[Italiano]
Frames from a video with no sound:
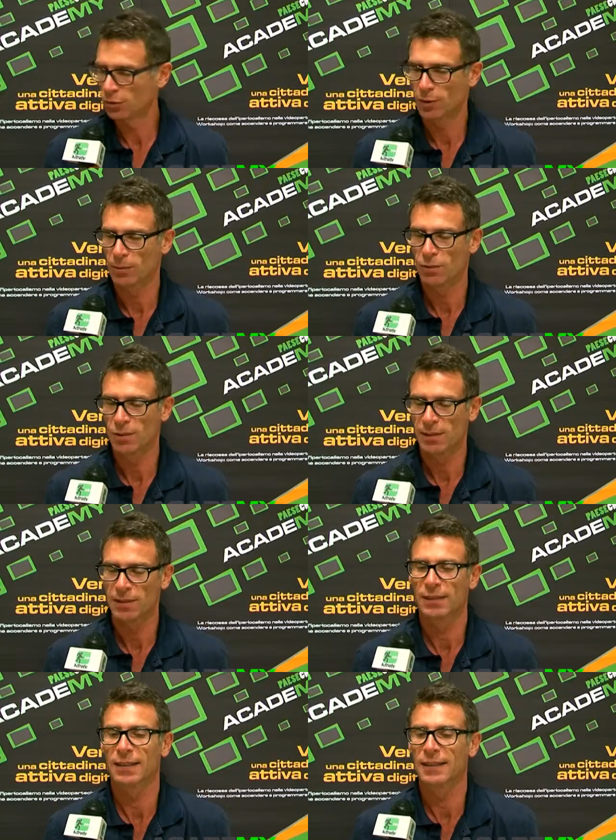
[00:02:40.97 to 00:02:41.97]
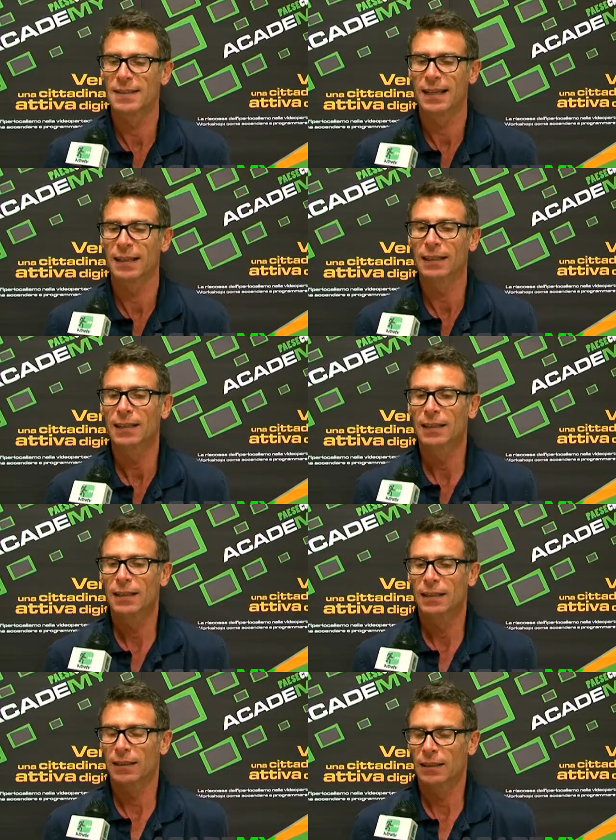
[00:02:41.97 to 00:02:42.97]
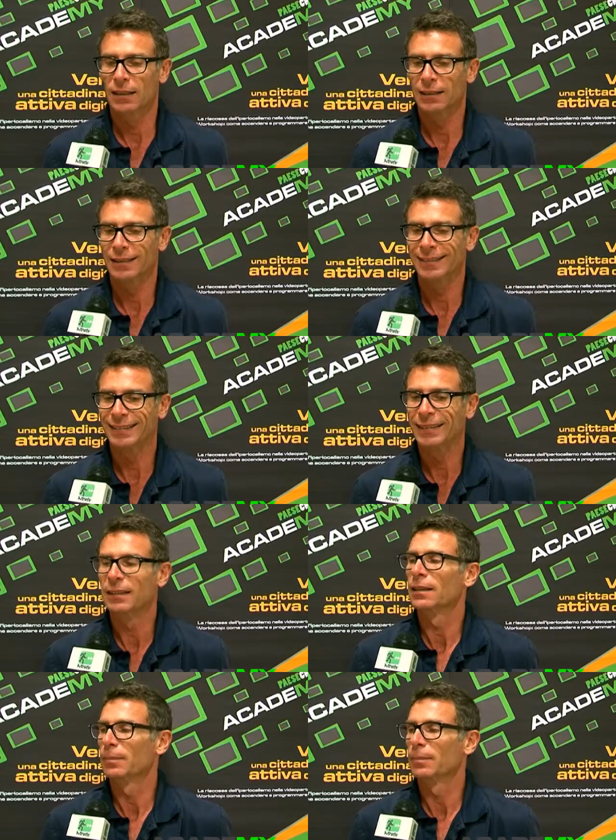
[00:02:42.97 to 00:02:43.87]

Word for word: diciamo così per sintetizzare, eh, di